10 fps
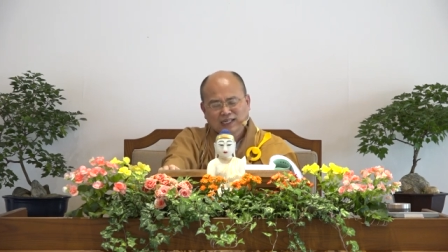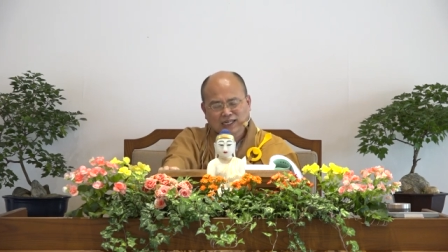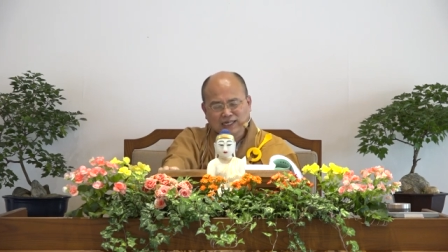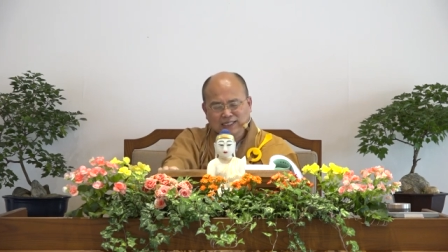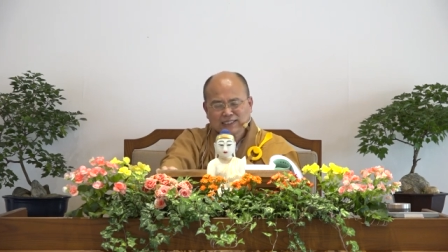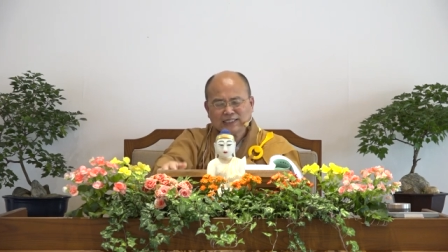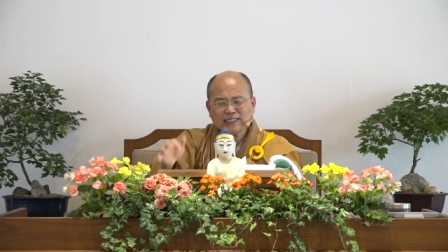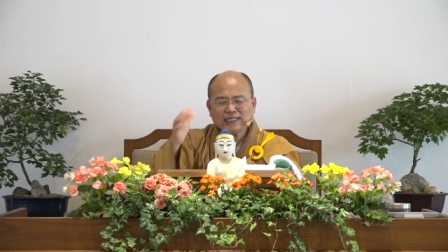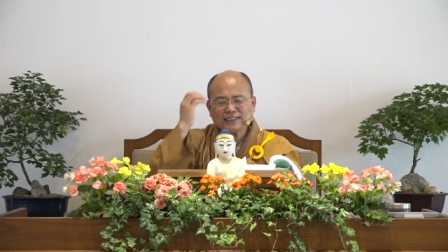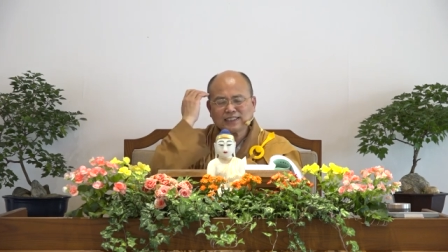啊，那
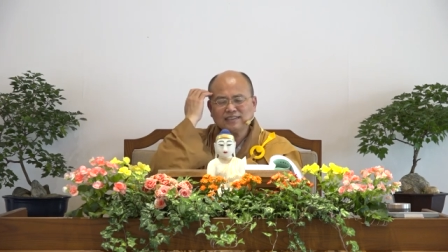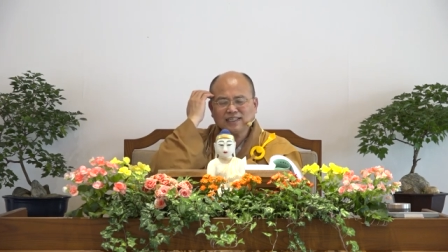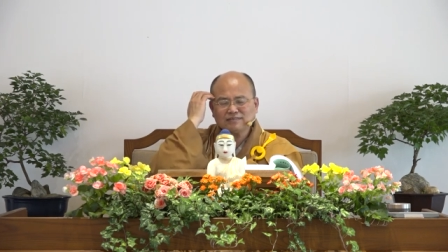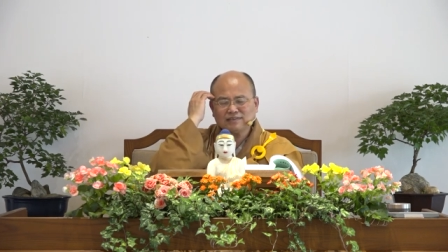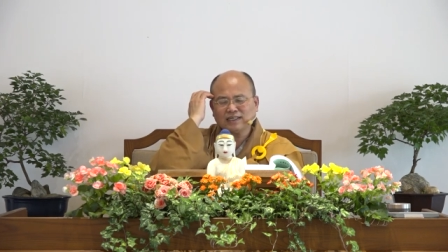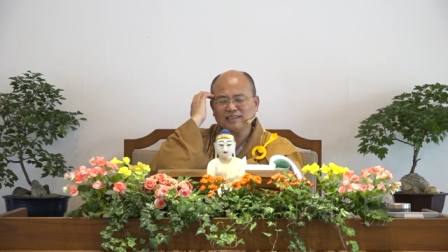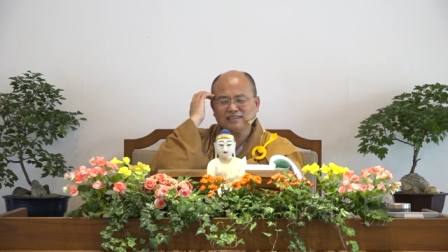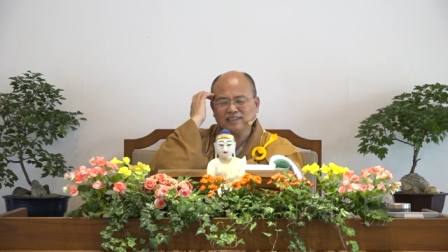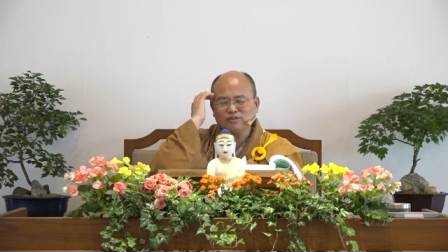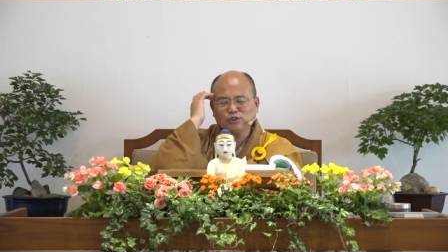离开这个那哪
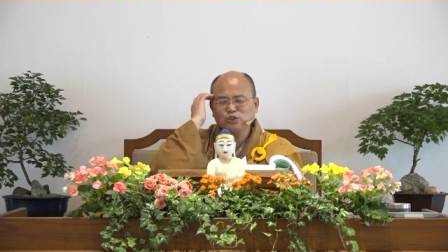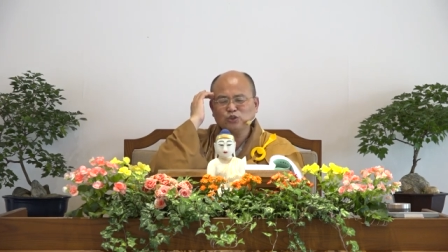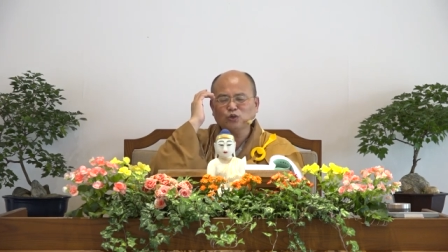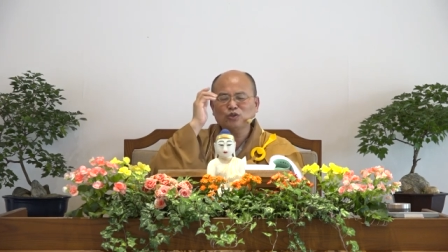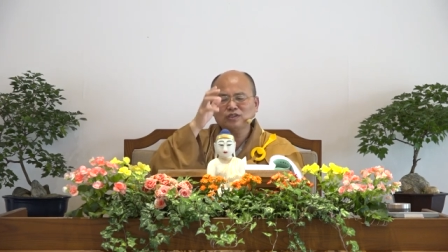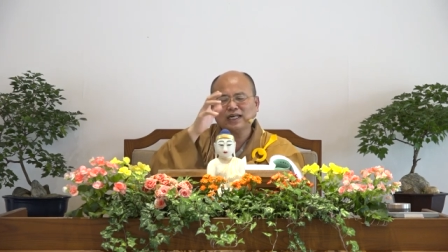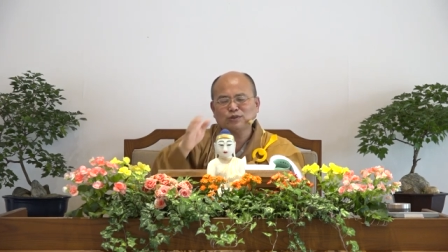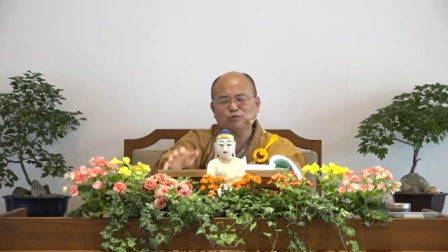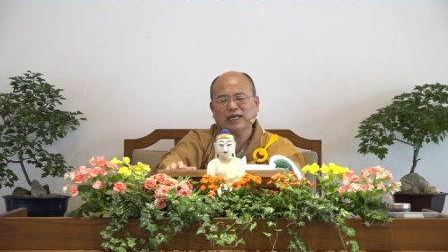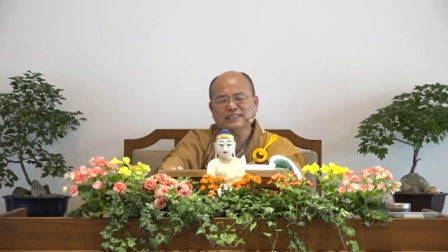里能够去说啊
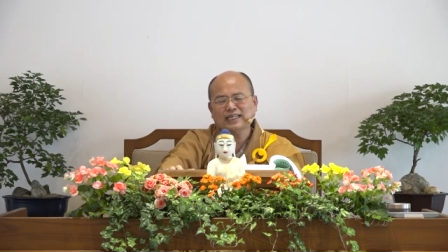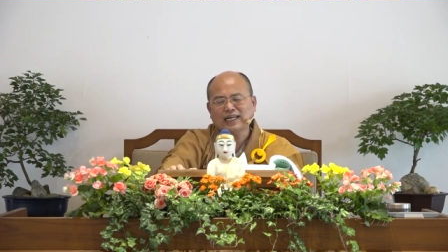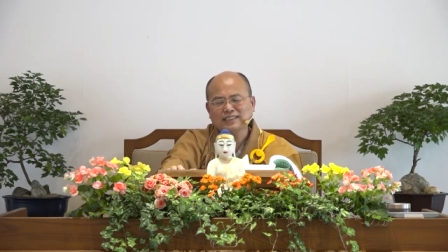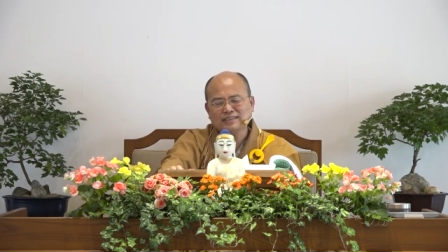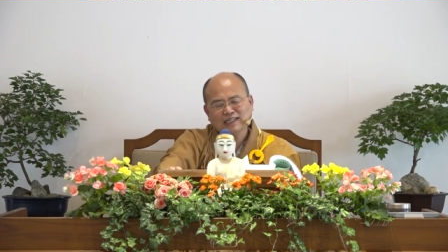如来在哪里